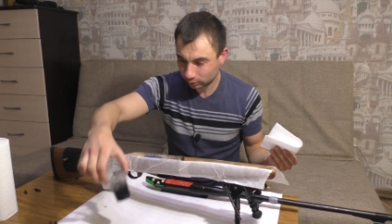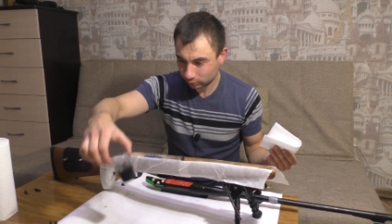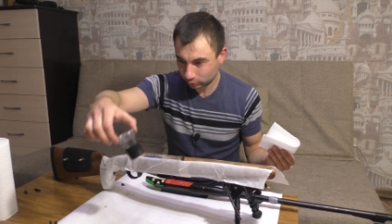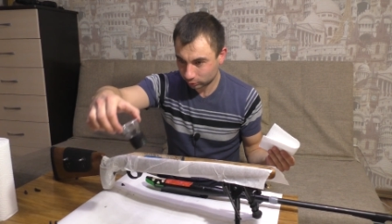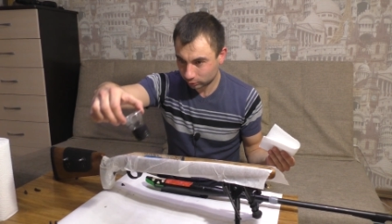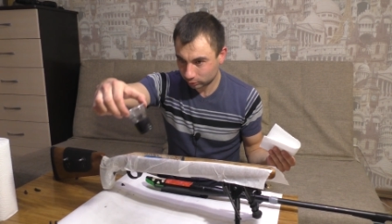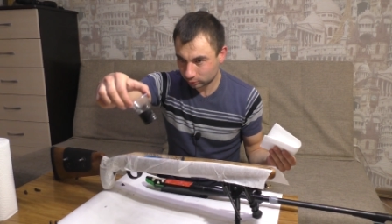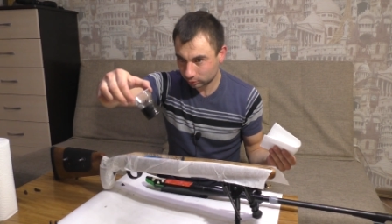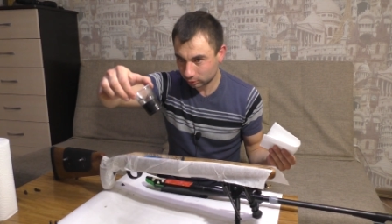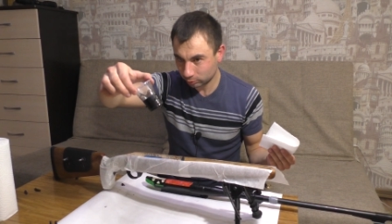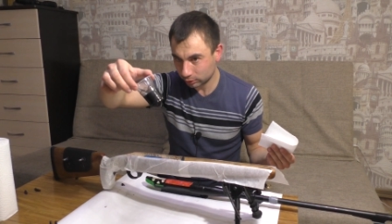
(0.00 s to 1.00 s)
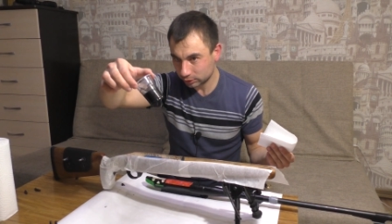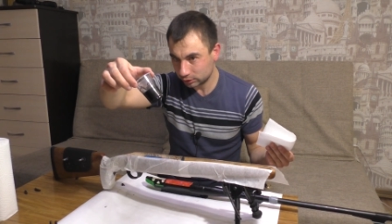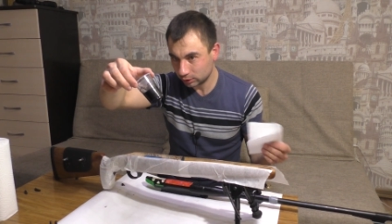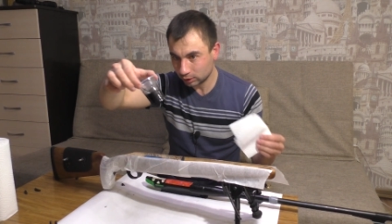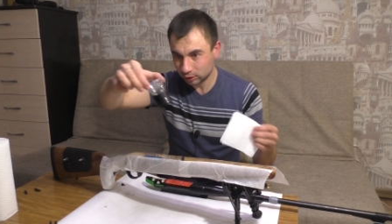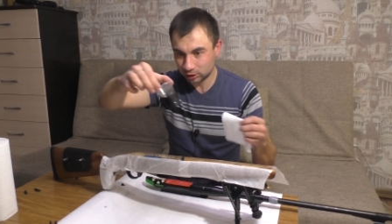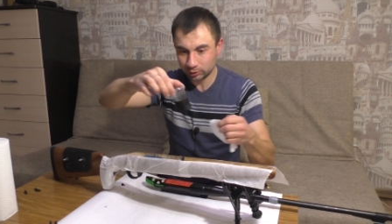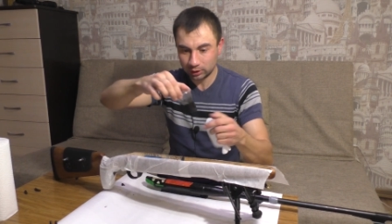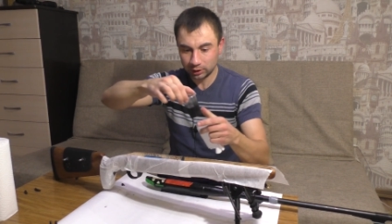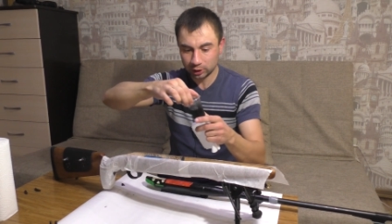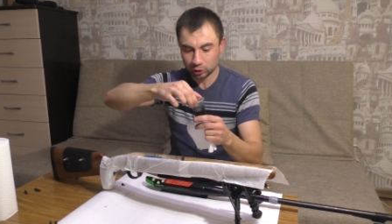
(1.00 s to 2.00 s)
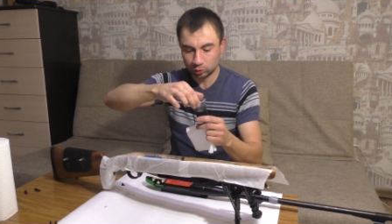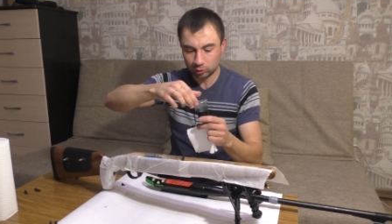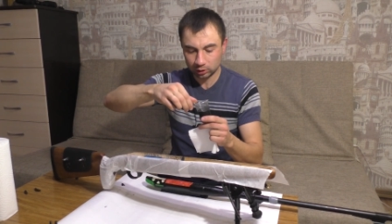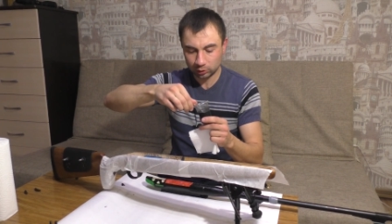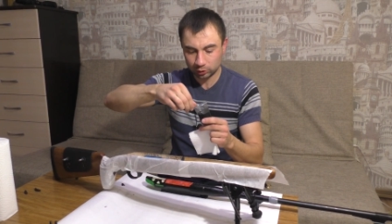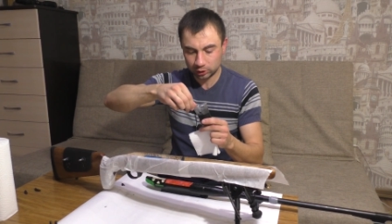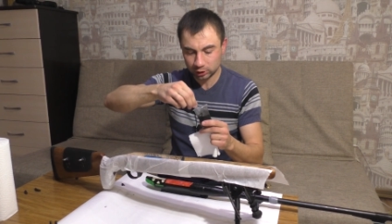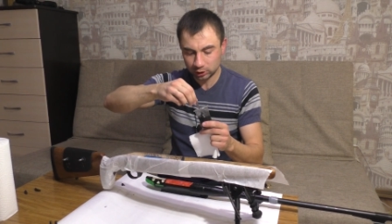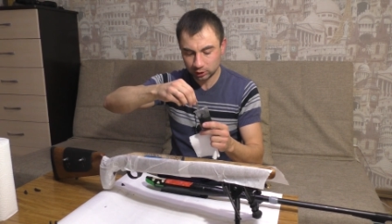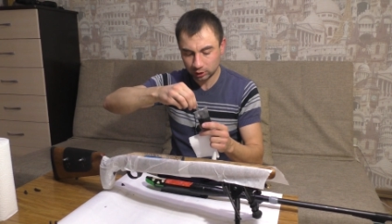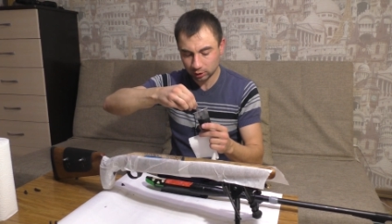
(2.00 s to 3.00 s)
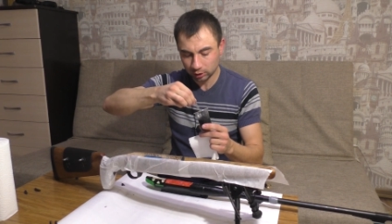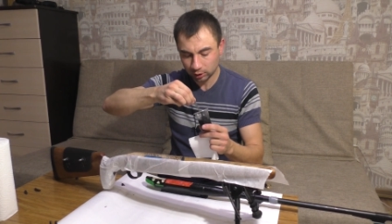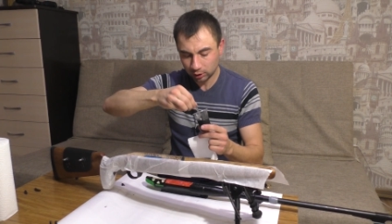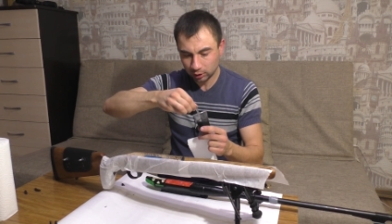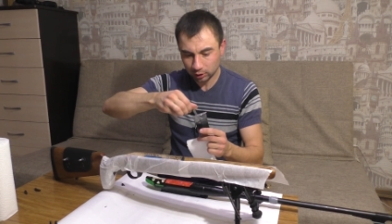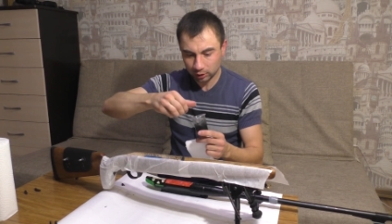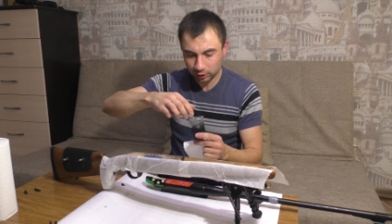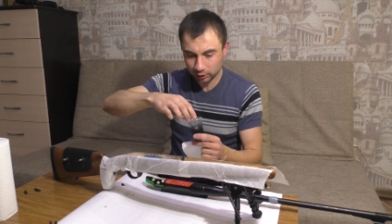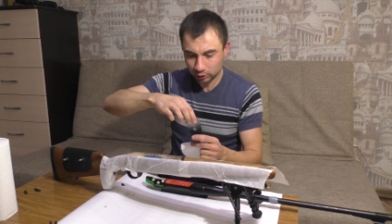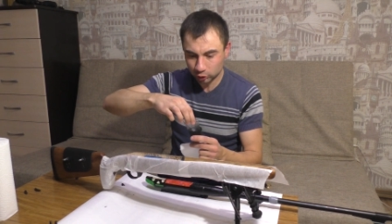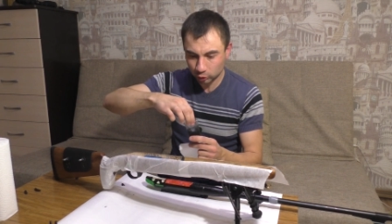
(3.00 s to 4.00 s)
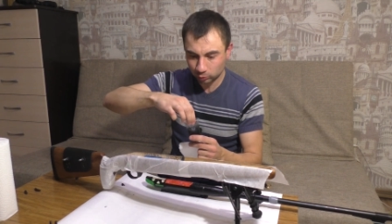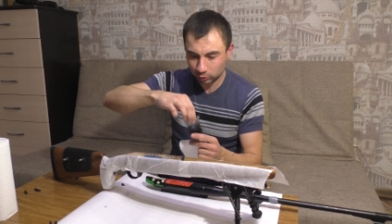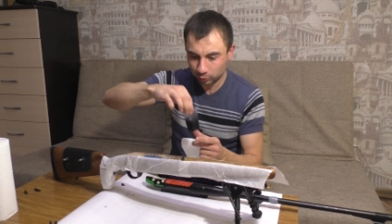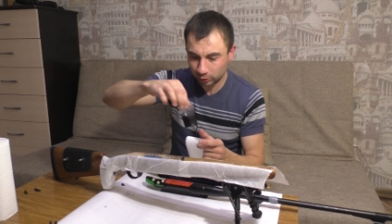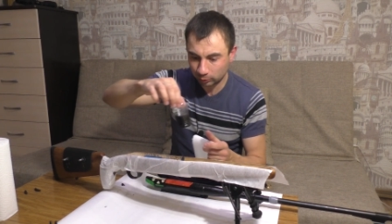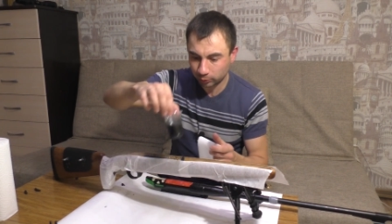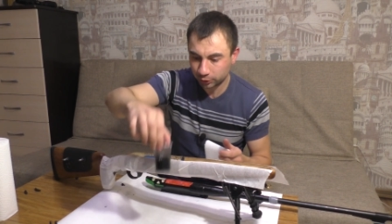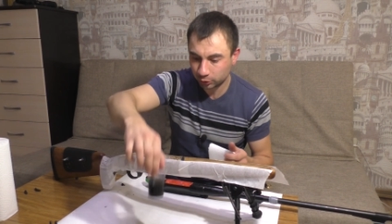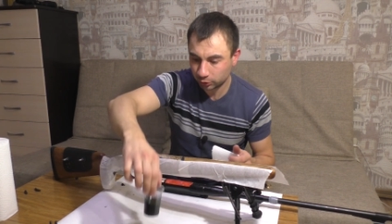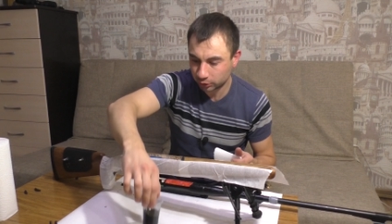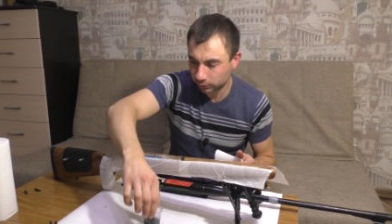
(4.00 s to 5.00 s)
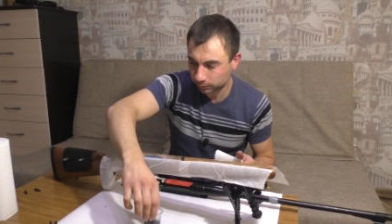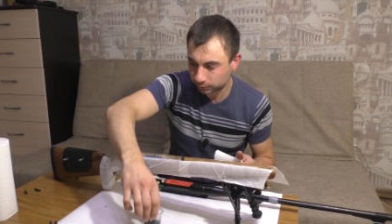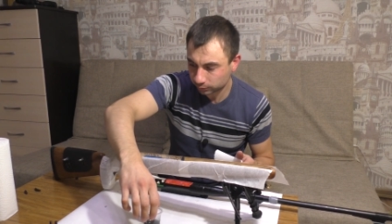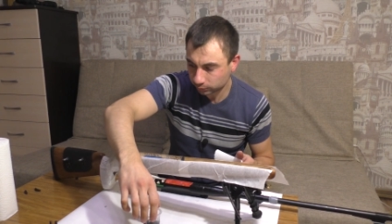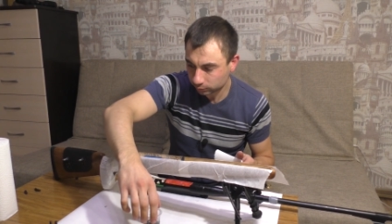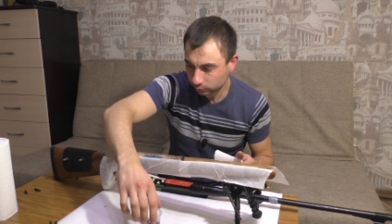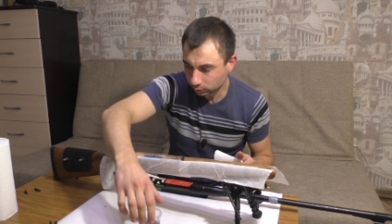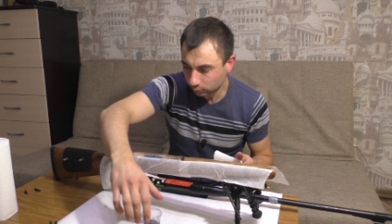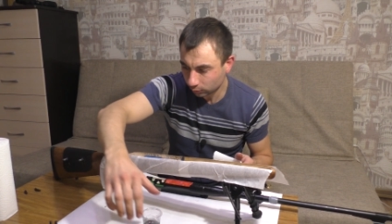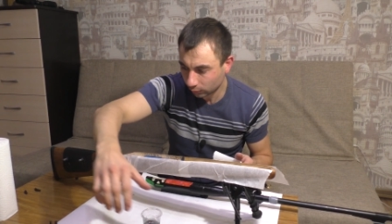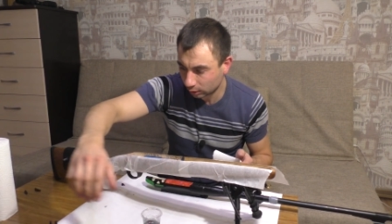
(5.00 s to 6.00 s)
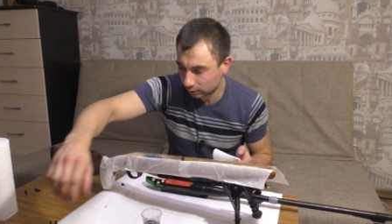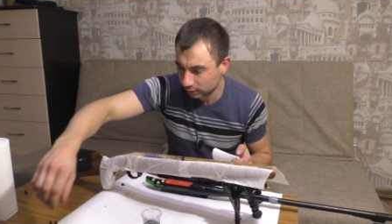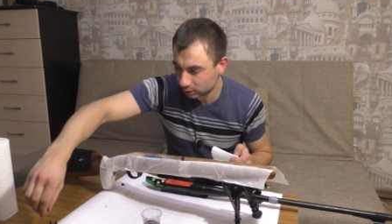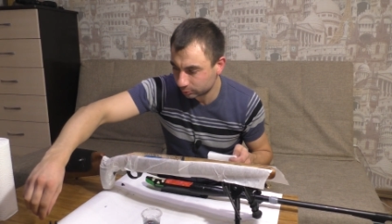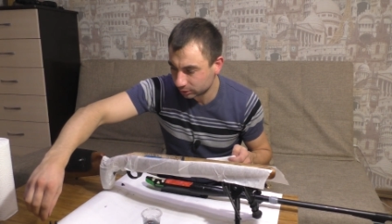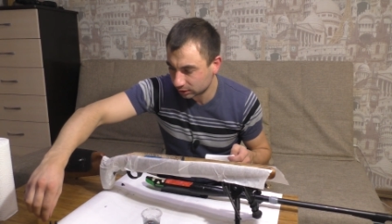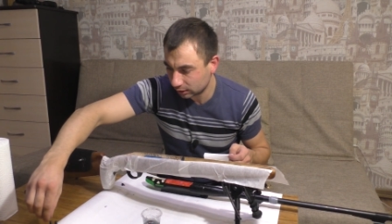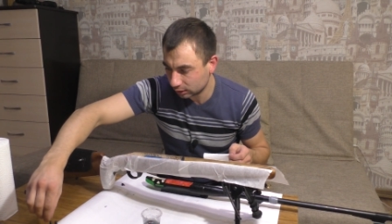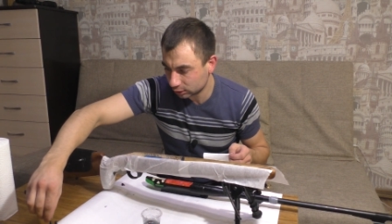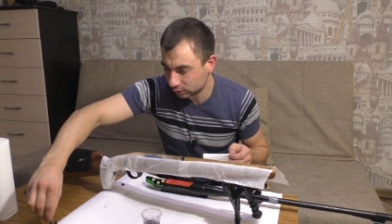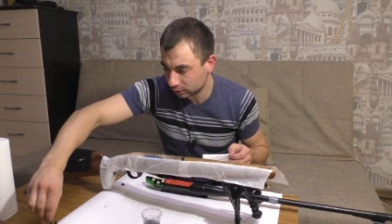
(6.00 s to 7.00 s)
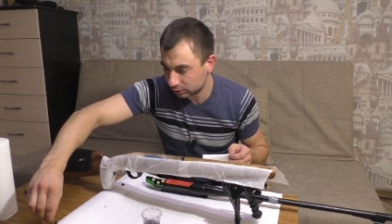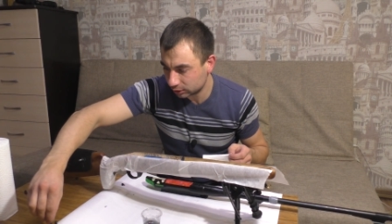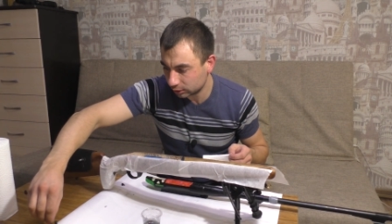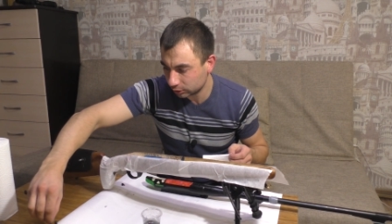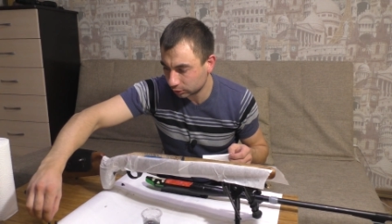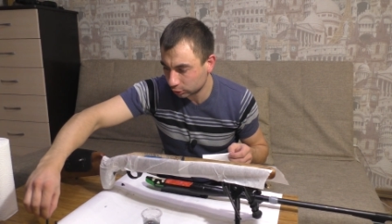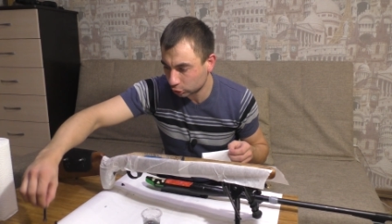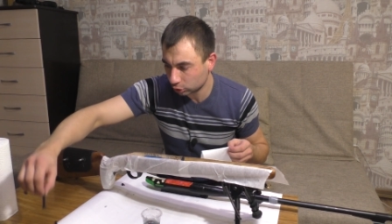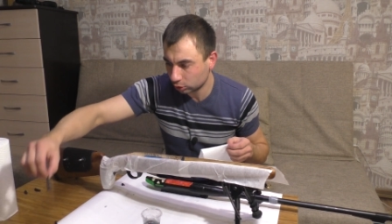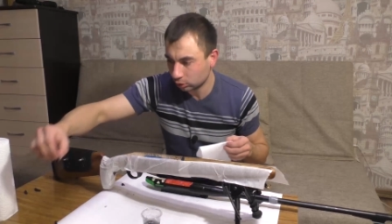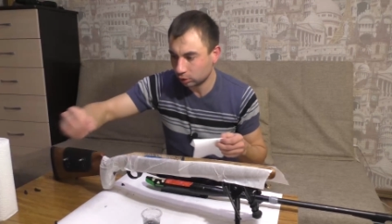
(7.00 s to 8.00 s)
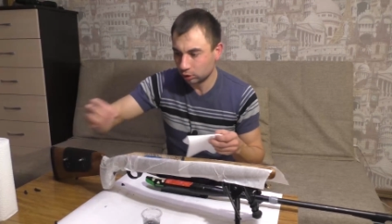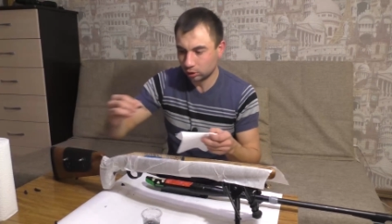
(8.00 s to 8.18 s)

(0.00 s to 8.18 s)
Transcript: Вот эпоксидка. На самом деле я жду, она очень жидкая. Я не хочу, чтобы были у меня потеки. Каких-то специальных жидкостей я не нашел.